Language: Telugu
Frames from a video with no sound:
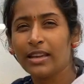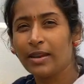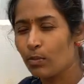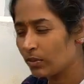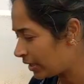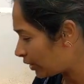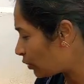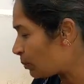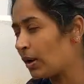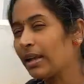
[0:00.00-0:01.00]
దీన్ని
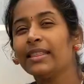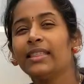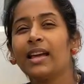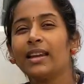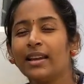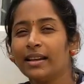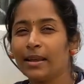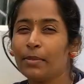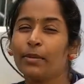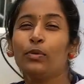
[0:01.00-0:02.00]
దీంట్లో మొలకెత్తాలి
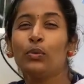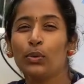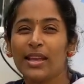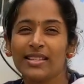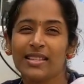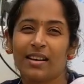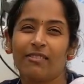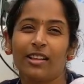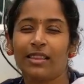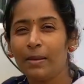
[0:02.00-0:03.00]
అంటే మనం టూ డేస్
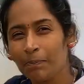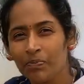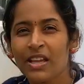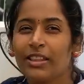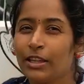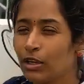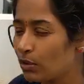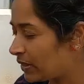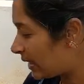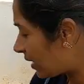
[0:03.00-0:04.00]
తర్వాత
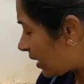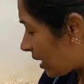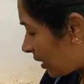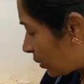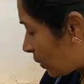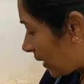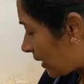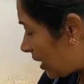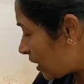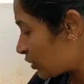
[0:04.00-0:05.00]
దీంట్లో విత్తనాలు నాటుకోవాలి
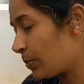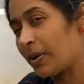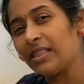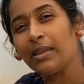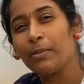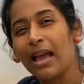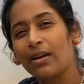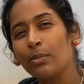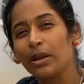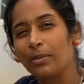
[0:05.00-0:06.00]
సో ప్రతి
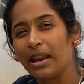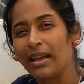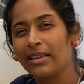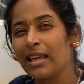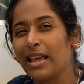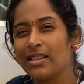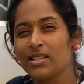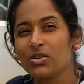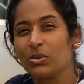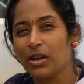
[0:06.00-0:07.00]
బ్యాగ్ మనం ఇలాగే తయారు
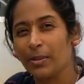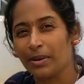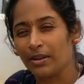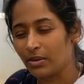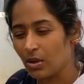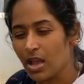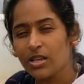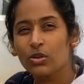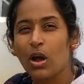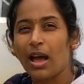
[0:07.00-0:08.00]
చేసుకుంటాం అన్నట్టు
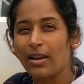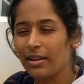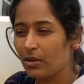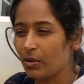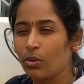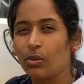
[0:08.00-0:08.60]
సో ఆల్రెడీ